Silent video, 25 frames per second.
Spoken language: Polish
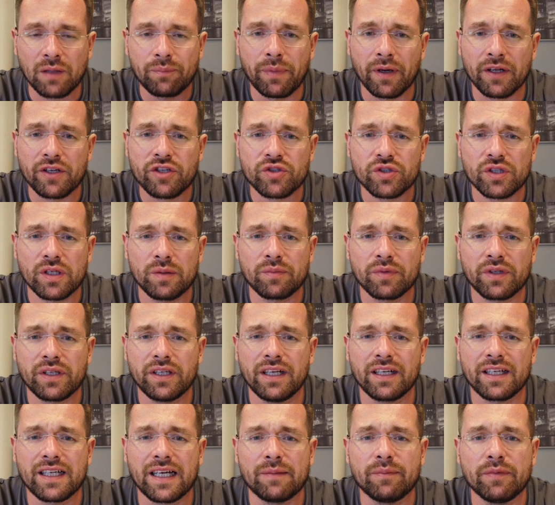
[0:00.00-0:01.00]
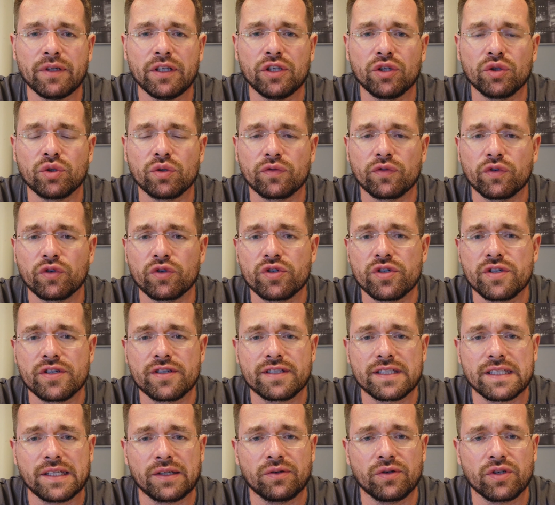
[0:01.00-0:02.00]
Patrzyłem, kilka milionów ludzi
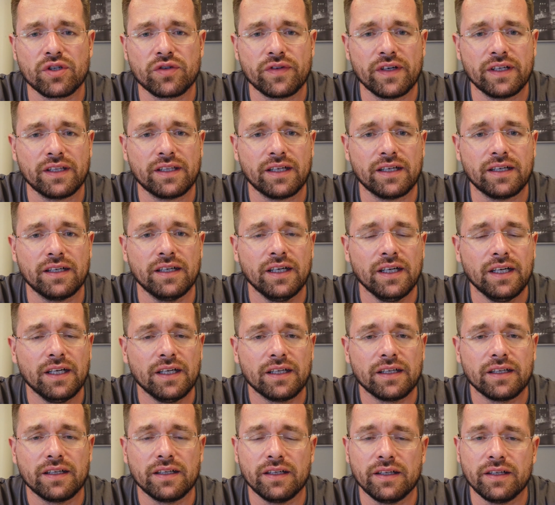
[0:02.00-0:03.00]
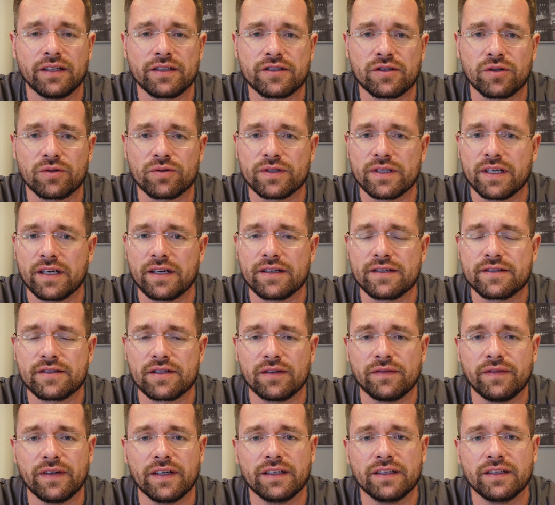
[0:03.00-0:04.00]
z całego świata e, są
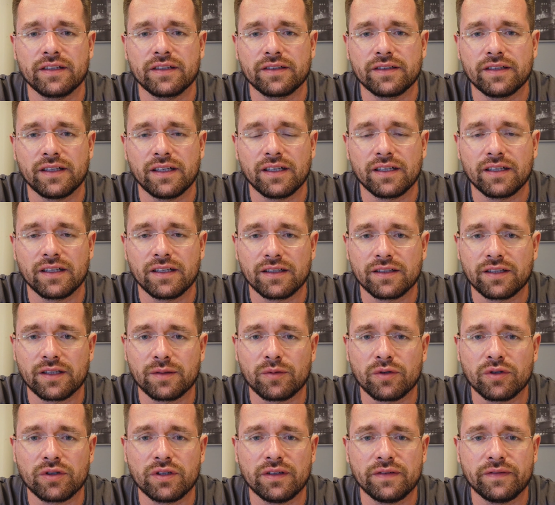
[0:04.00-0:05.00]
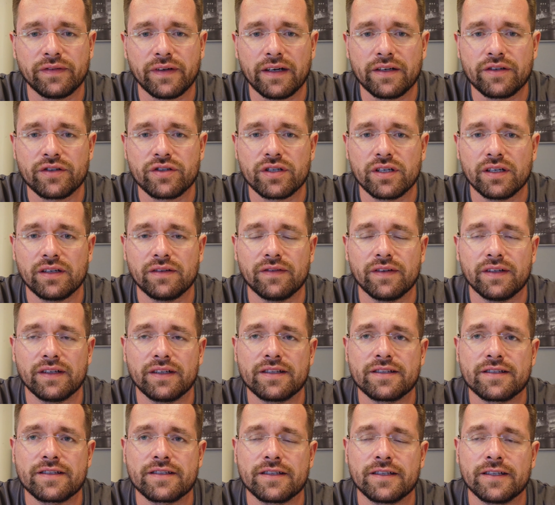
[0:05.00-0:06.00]
zarejestrowanych na tym OnlyFansie,
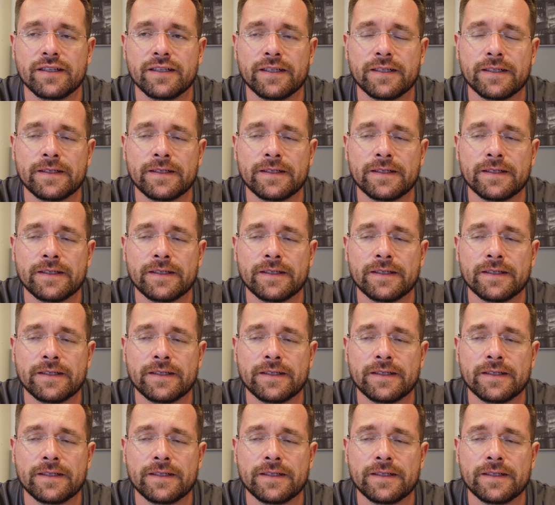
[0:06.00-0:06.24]
więc e,